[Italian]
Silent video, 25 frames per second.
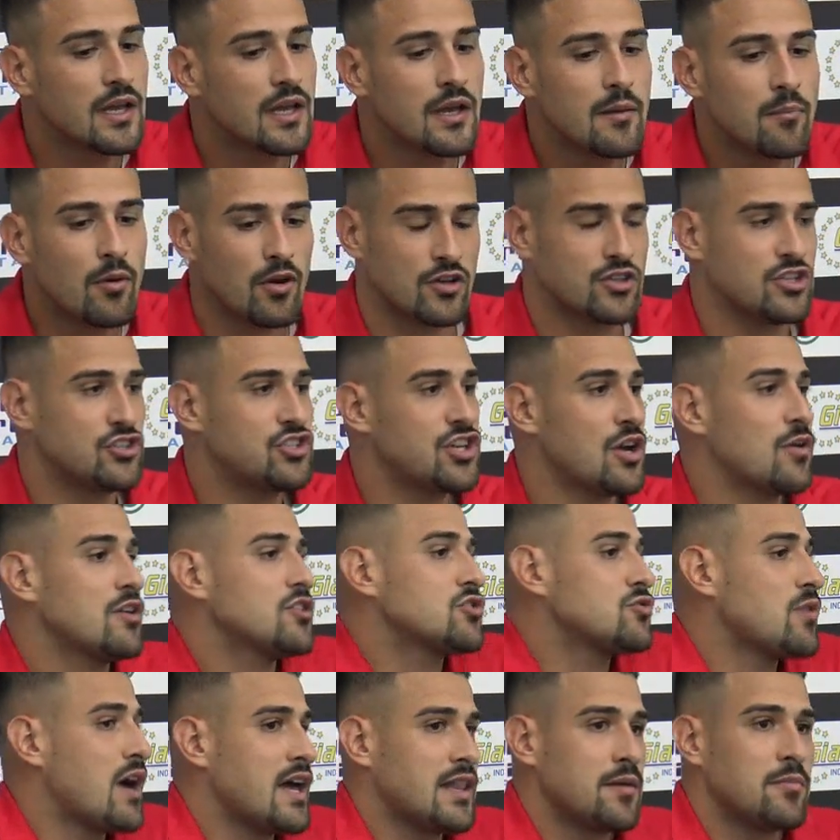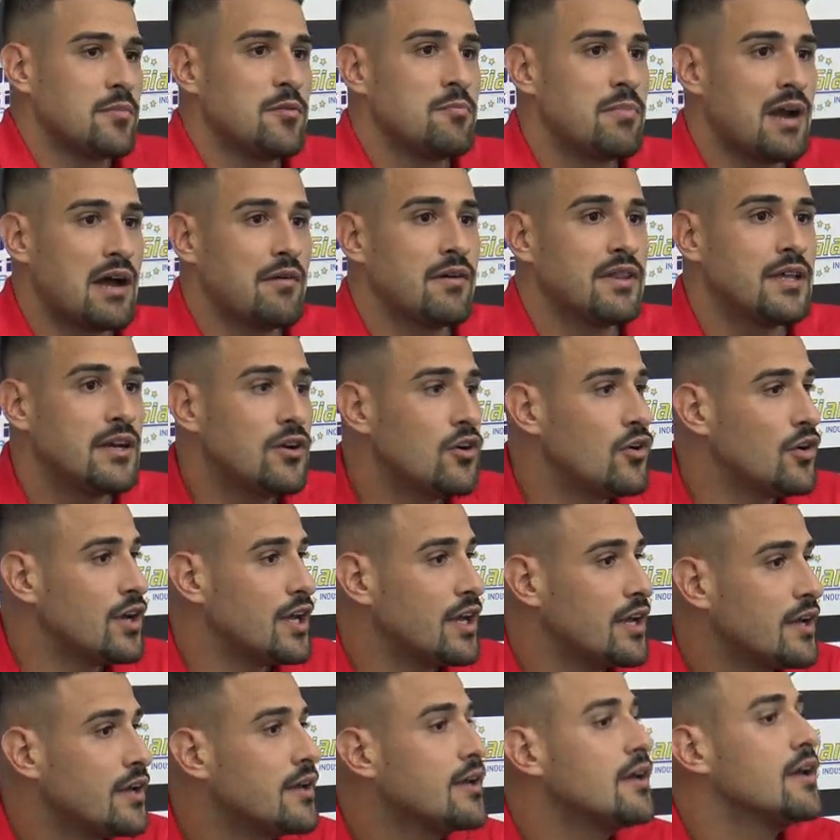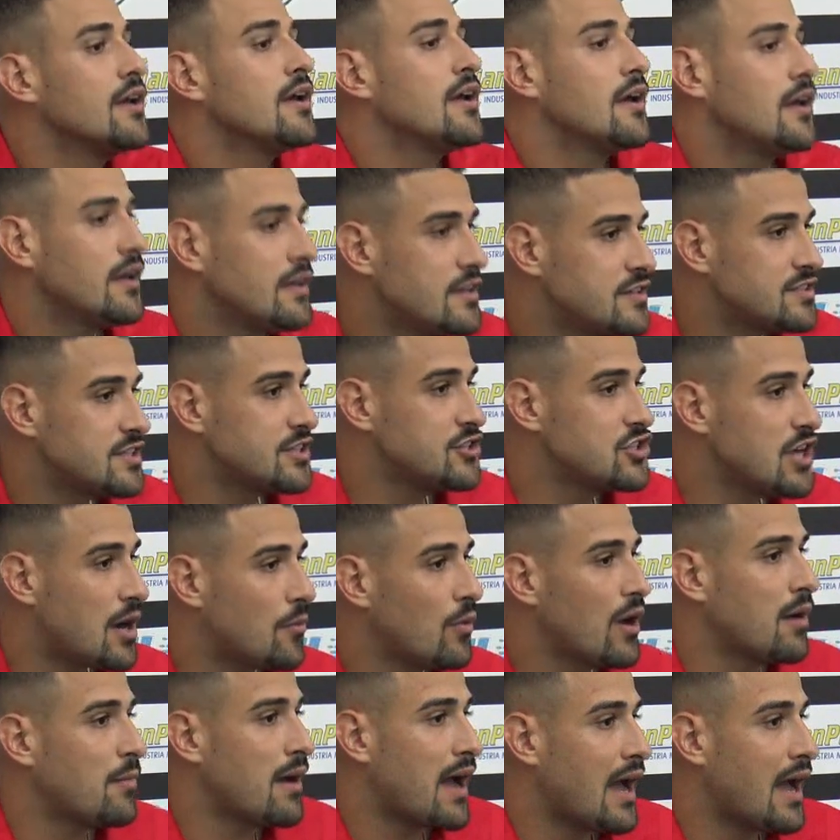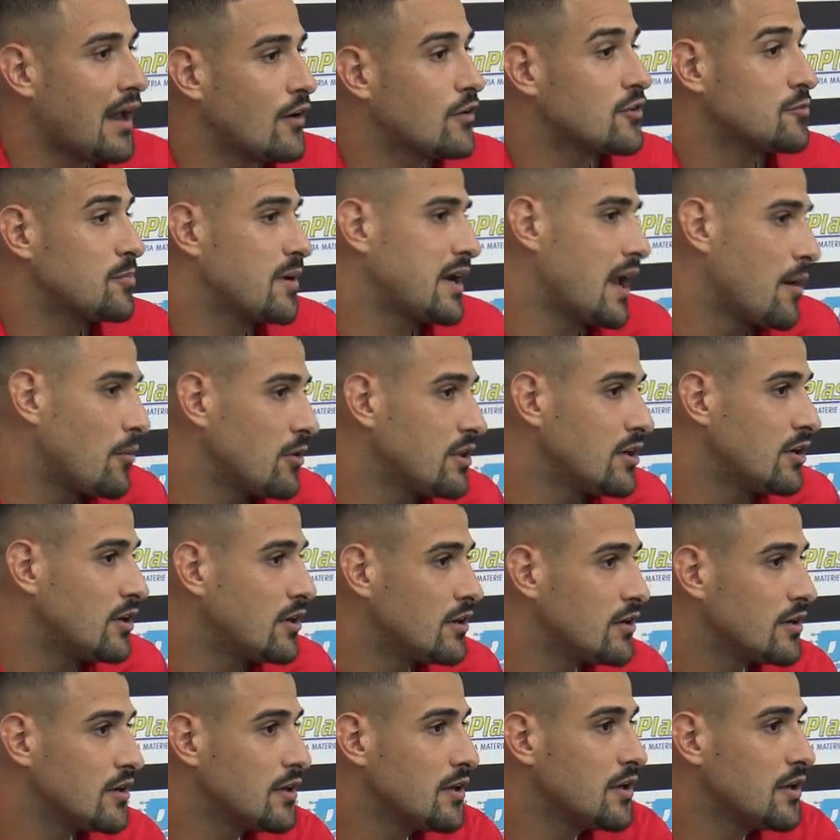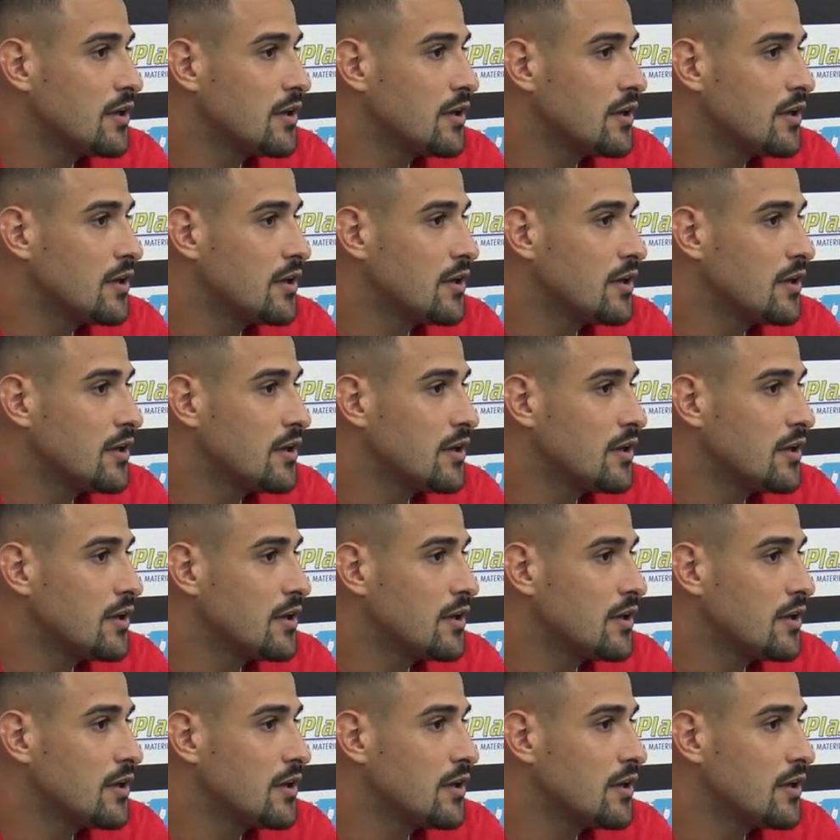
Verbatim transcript: Poi se c'è una squadra più brava di noi, gli stringiamo la mano, speriamo di no,